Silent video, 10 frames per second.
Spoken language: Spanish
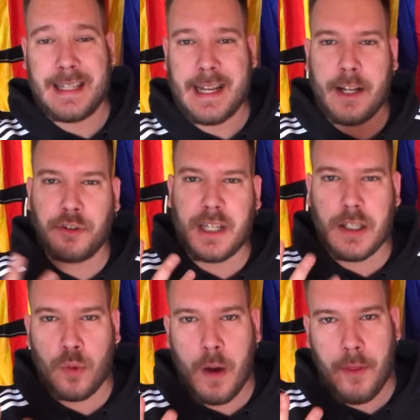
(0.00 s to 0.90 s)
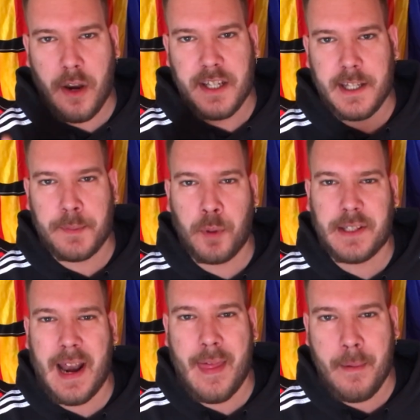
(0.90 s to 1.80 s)
Salieron tres jugadores después
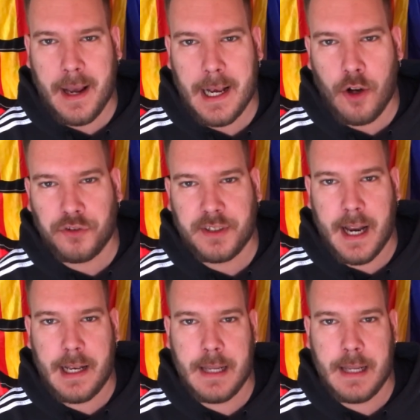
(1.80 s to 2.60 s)
de la debacle contra el